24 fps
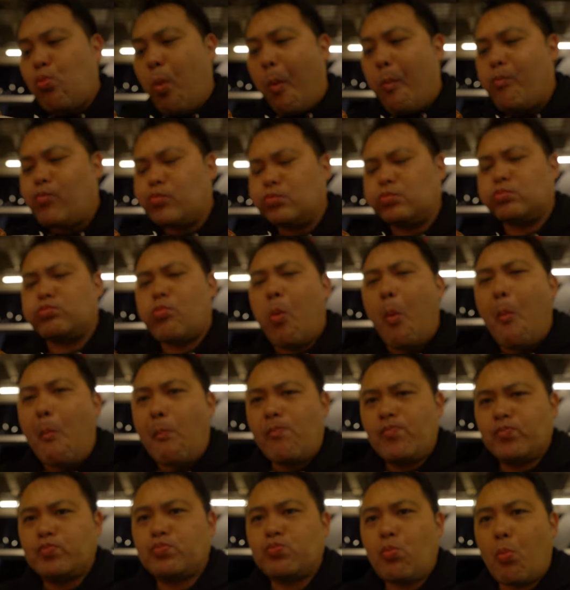うんう
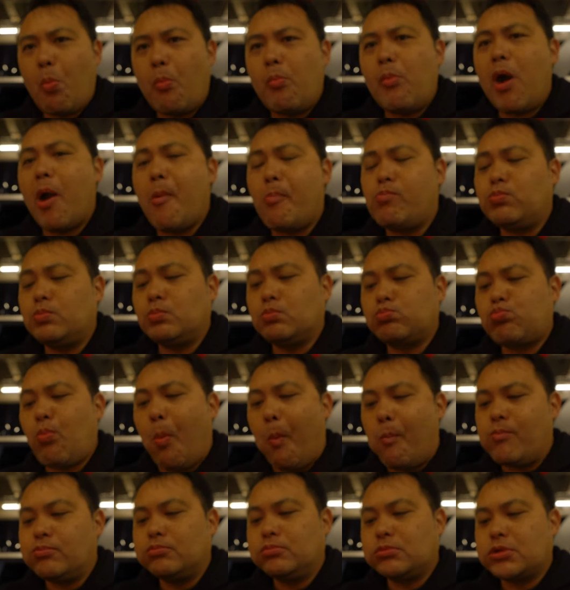ま
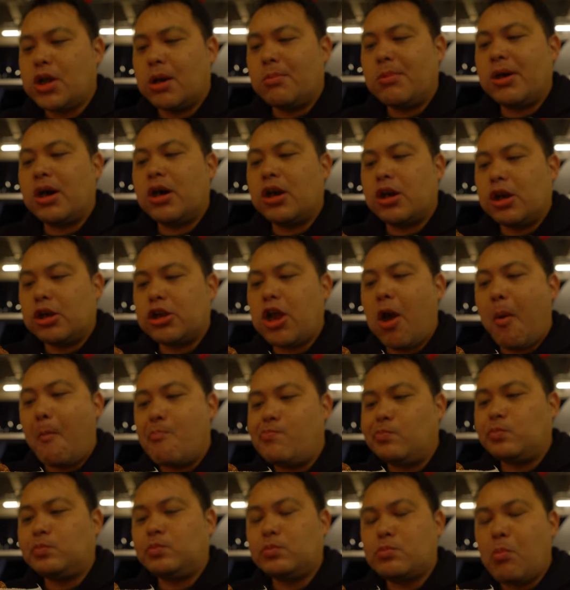甘辛で
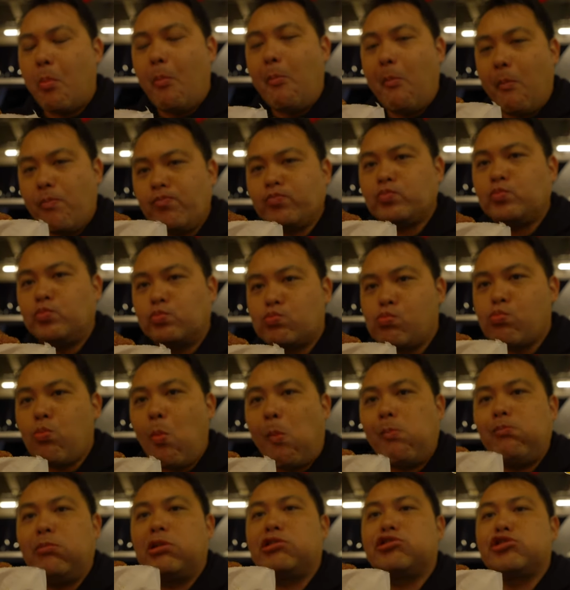
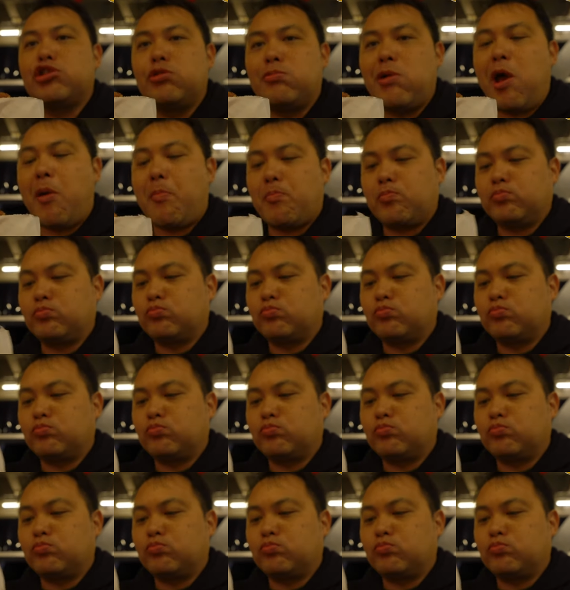めっちゃうまい